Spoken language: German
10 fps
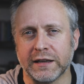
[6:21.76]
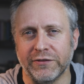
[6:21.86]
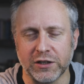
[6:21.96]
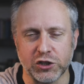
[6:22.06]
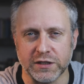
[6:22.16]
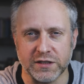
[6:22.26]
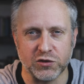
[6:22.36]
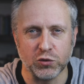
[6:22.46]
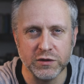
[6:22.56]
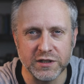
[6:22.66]
Quatsch, das ist
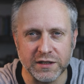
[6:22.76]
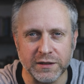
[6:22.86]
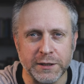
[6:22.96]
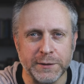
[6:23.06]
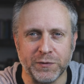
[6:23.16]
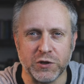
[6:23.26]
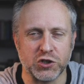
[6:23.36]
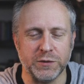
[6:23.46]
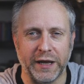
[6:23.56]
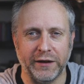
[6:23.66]
Unsinn, das
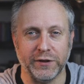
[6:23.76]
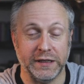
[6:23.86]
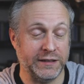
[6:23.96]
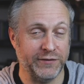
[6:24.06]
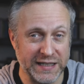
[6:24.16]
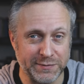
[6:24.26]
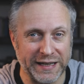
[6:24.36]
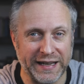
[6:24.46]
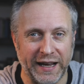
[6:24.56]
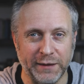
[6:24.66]
stimmt einfach nicht. Was
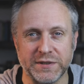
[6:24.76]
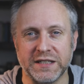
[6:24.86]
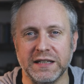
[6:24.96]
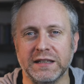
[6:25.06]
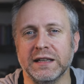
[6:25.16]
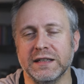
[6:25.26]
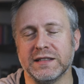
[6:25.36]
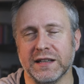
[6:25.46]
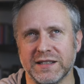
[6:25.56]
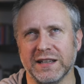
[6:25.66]
man da abzieht, ist
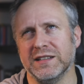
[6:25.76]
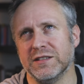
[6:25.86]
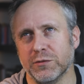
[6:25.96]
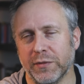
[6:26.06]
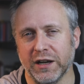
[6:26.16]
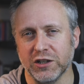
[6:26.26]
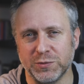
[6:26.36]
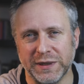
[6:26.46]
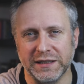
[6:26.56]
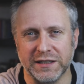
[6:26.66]
tatsächlich zum
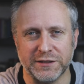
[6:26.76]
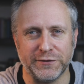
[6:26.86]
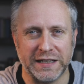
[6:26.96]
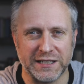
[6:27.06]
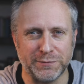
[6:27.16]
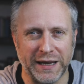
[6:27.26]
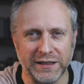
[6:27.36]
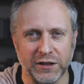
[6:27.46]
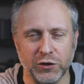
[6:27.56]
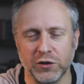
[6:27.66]
Beispiel das Fixed
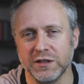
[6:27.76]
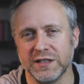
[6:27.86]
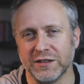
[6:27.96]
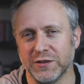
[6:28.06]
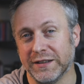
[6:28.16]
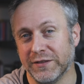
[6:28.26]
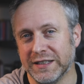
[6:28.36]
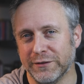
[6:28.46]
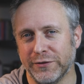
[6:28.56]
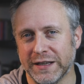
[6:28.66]
Pattern Noise, also
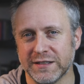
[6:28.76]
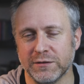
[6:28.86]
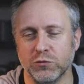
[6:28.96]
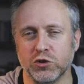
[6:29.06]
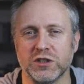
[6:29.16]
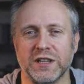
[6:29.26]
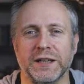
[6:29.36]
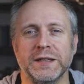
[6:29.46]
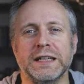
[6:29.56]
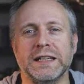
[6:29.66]
irgendwelche festen
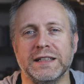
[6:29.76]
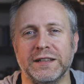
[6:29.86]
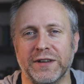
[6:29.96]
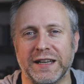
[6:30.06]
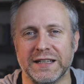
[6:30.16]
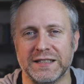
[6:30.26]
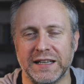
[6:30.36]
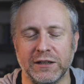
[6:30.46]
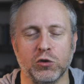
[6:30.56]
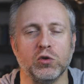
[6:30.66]
Muster, die wir da
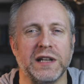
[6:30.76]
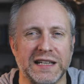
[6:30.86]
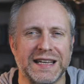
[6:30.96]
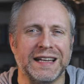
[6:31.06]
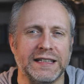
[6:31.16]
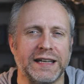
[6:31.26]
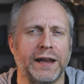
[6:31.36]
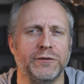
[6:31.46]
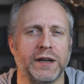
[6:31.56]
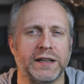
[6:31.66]
sehen und letztendlich
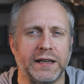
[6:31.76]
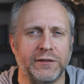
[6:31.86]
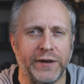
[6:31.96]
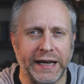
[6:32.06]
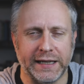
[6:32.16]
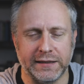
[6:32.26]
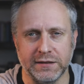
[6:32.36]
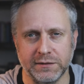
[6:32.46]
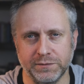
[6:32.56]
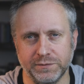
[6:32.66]
einfach den Wert.